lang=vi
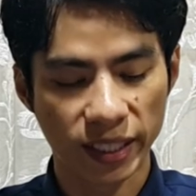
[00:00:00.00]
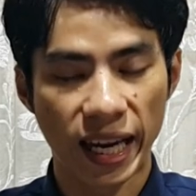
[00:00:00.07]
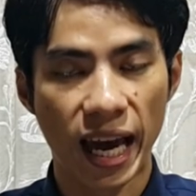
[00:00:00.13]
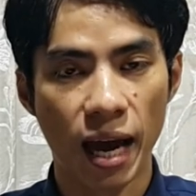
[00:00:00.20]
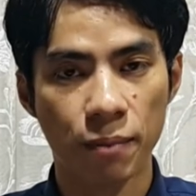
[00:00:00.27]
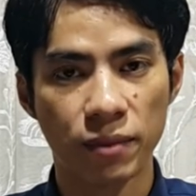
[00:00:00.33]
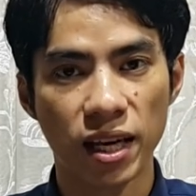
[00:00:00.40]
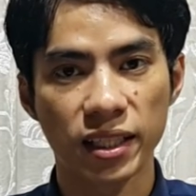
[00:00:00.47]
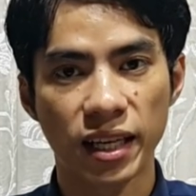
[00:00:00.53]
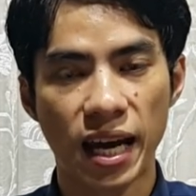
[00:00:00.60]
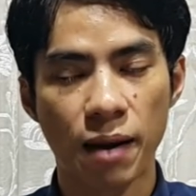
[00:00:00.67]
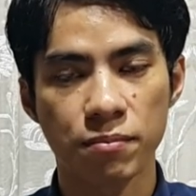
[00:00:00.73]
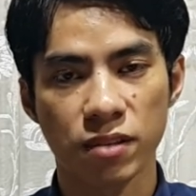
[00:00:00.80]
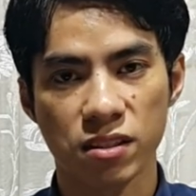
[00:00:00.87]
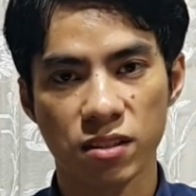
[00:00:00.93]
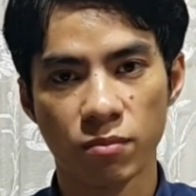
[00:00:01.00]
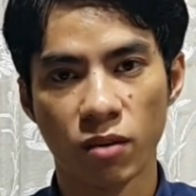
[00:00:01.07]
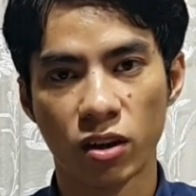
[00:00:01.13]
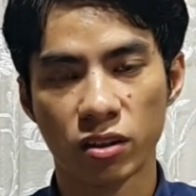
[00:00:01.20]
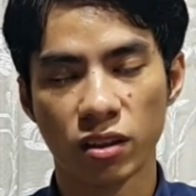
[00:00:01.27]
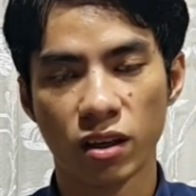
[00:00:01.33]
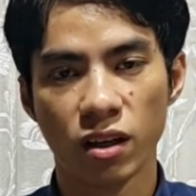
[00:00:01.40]
đam nè, cắt đam tắc sầm
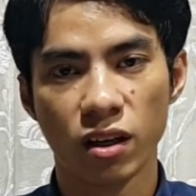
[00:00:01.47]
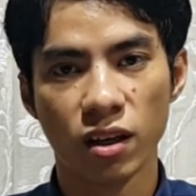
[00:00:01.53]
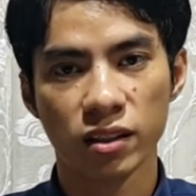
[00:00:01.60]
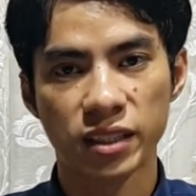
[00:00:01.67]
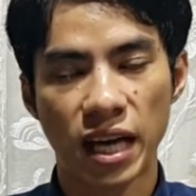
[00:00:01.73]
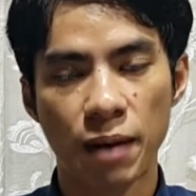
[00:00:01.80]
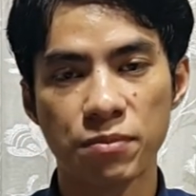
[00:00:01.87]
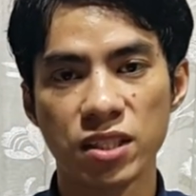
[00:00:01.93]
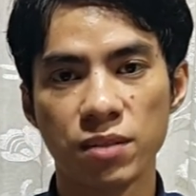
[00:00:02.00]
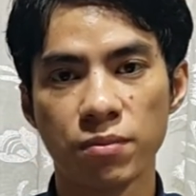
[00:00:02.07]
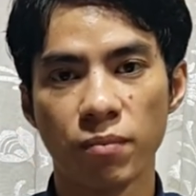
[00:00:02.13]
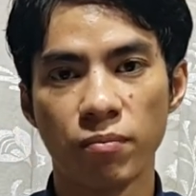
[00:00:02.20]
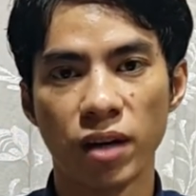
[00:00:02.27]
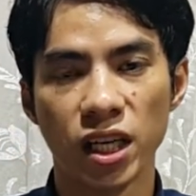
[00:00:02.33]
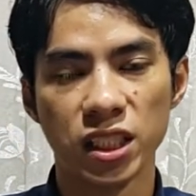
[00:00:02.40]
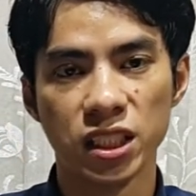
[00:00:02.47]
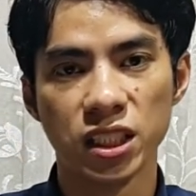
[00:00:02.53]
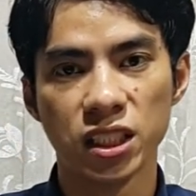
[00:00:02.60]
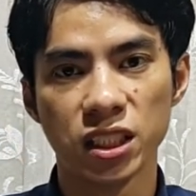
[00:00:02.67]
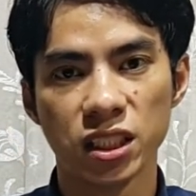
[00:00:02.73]
mót, cắt đam chương phồng bầy,